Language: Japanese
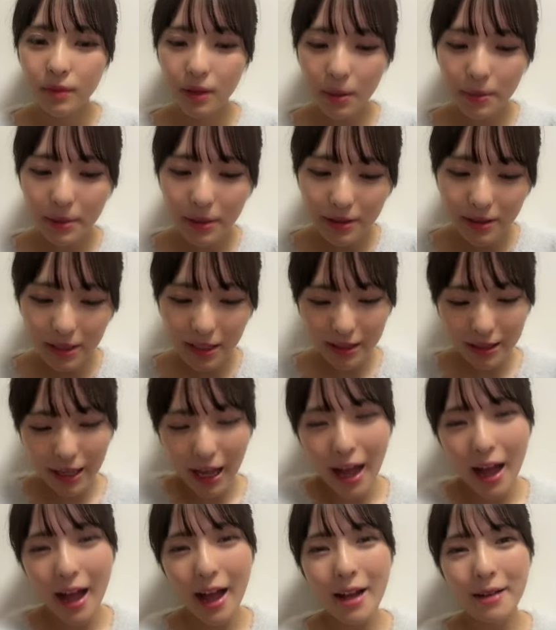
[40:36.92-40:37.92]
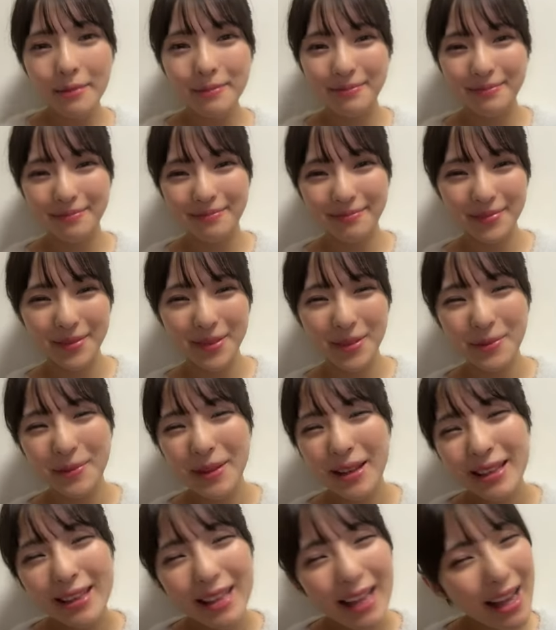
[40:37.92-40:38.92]
食べたくなったご
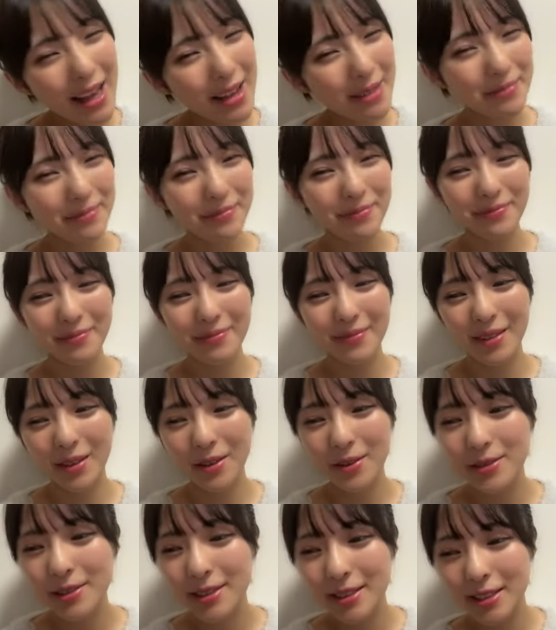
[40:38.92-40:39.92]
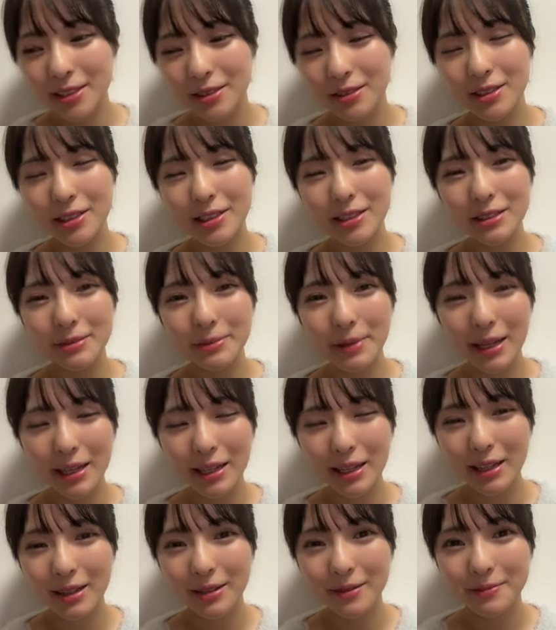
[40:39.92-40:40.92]
めんねこんな11時前
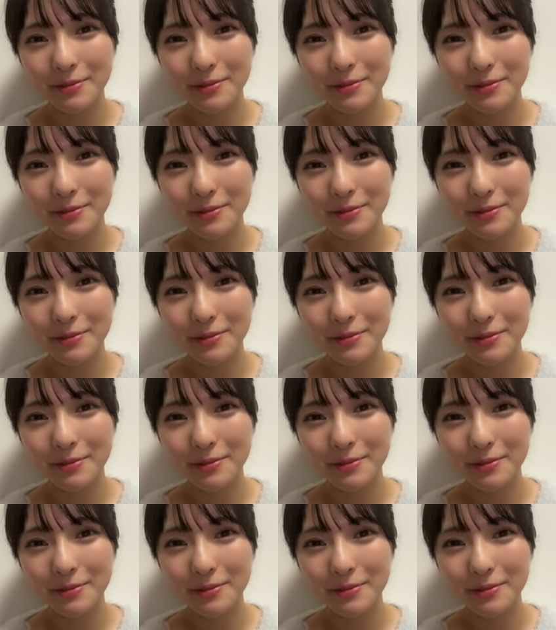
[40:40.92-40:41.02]
に